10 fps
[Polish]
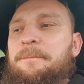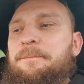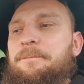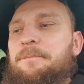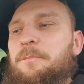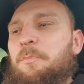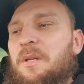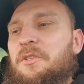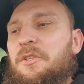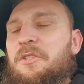Mm,
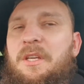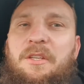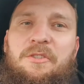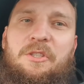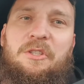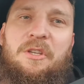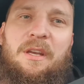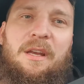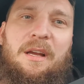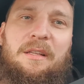patrzycie,
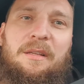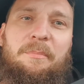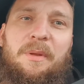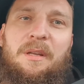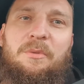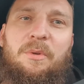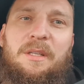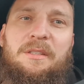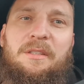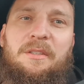jeździcie, a
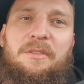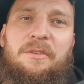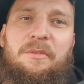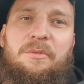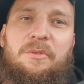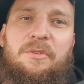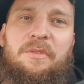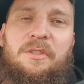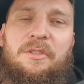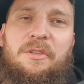temperatura nigdy do
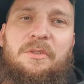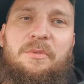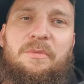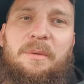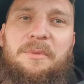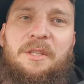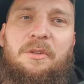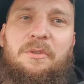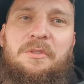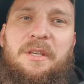90 wam nie
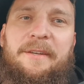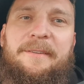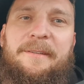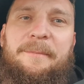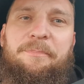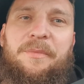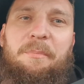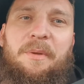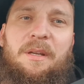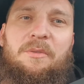dojdzie.
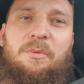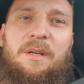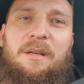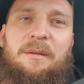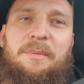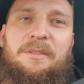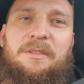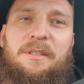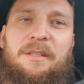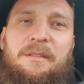Temperatura
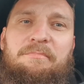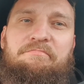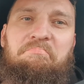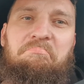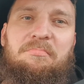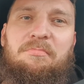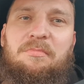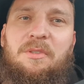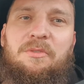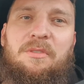będzie
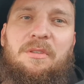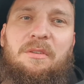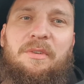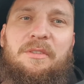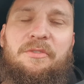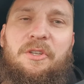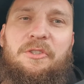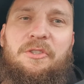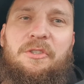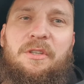mm, oscylować w
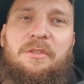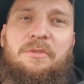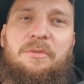60,